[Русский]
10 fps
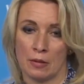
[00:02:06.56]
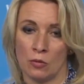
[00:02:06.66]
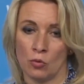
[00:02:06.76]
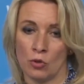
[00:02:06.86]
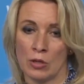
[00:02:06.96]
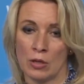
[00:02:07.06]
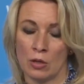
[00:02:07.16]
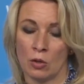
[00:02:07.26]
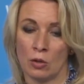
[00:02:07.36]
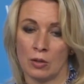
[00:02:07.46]

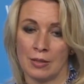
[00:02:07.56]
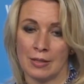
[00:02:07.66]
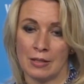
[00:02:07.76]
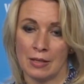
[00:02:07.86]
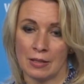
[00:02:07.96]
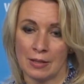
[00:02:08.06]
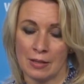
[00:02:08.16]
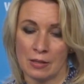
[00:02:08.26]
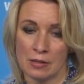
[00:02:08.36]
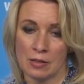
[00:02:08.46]
нужно это
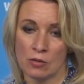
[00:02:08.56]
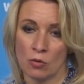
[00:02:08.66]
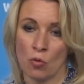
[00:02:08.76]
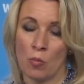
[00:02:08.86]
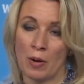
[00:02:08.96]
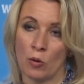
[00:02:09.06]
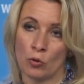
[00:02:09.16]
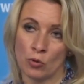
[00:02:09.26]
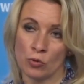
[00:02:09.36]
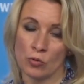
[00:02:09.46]
и знать, и
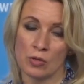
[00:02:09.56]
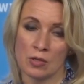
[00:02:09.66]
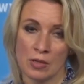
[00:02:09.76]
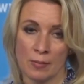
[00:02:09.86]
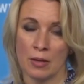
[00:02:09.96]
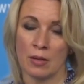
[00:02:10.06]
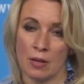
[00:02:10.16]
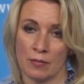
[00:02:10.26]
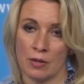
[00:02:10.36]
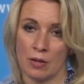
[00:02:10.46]
глубоко чувствовать, и самое
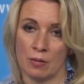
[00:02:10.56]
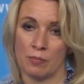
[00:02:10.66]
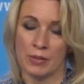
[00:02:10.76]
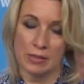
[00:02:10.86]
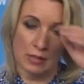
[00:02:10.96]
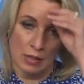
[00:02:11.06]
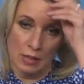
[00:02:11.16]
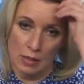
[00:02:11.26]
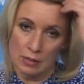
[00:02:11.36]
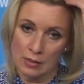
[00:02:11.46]
главное, быть
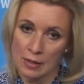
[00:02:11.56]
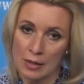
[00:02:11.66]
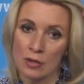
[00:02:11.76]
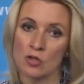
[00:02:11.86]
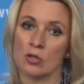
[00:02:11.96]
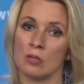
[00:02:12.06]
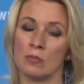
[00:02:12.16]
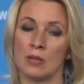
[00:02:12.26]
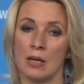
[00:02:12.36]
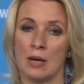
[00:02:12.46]

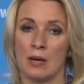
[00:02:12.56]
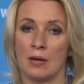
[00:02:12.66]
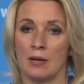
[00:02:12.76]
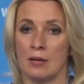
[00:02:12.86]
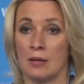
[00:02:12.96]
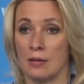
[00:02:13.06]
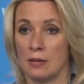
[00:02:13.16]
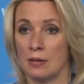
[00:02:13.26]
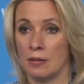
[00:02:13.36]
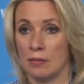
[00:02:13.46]
заряженным
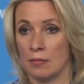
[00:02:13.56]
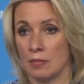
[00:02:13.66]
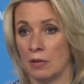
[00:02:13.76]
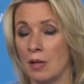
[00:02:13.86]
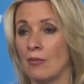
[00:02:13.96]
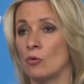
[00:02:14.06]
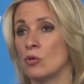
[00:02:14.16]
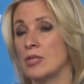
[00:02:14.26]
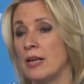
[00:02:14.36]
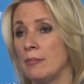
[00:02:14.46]
на
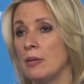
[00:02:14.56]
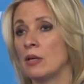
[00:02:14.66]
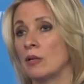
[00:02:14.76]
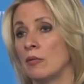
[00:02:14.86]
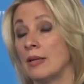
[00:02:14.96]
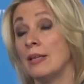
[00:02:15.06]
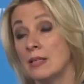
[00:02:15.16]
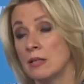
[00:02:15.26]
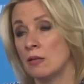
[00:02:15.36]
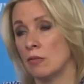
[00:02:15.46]
главную цель мирного,
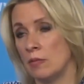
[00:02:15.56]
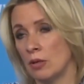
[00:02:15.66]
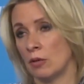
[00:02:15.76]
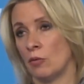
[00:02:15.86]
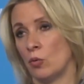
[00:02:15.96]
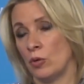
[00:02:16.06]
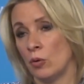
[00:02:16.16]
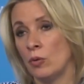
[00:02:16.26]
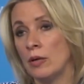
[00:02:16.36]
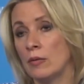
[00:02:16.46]
истинного мирного
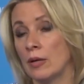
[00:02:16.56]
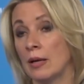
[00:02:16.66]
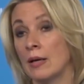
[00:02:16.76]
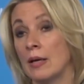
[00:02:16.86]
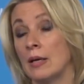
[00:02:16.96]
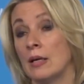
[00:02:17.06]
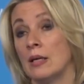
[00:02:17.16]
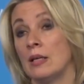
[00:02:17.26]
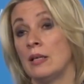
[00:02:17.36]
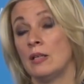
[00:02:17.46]
урегулирования,
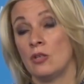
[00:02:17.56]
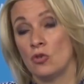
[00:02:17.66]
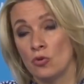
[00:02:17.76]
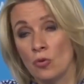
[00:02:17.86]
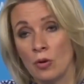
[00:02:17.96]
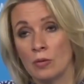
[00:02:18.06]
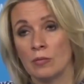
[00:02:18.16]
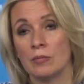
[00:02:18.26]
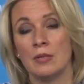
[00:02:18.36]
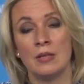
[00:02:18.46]
и еще
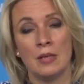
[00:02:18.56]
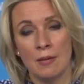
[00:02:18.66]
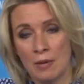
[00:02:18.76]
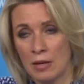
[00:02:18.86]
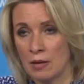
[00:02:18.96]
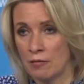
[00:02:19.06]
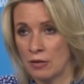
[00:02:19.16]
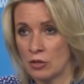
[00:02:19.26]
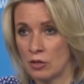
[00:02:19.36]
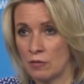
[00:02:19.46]
не менее
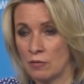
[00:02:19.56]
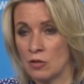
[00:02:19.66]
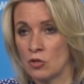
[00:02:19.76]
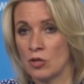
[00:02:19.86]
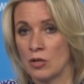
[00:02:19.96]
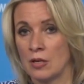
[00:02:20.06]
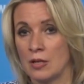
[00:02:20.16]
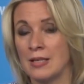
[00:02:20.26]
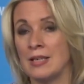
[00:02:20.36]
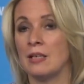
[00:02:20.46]
важная вещь,
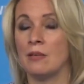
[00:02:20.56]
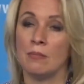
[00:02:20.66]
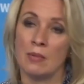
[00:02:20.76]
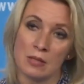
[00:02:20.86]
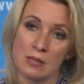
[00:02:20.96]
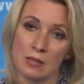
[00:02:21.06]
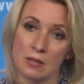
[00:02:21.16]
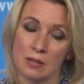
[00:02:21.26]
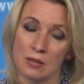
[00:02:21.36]
не иметь